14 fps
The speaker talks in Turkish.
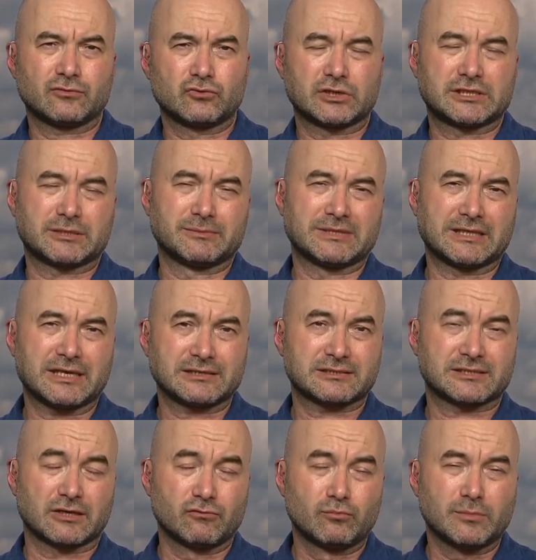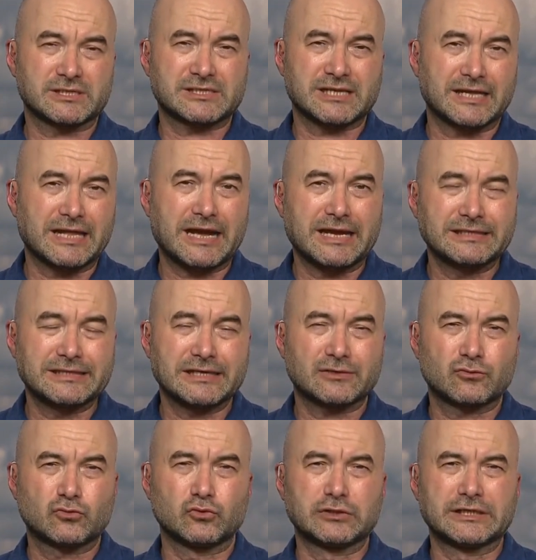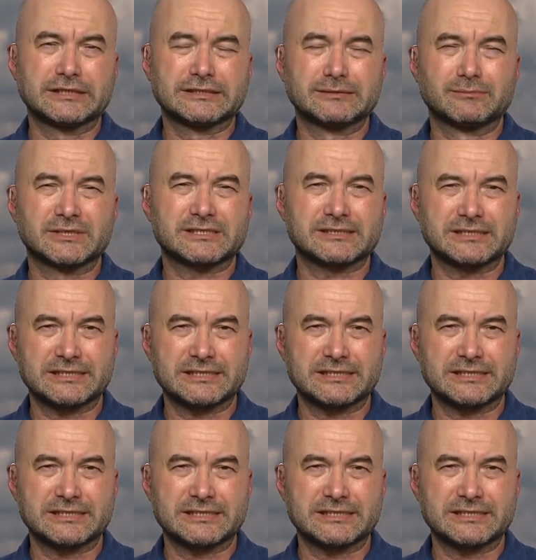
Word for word: üretiminde, savunma sanayinde kullanılmasını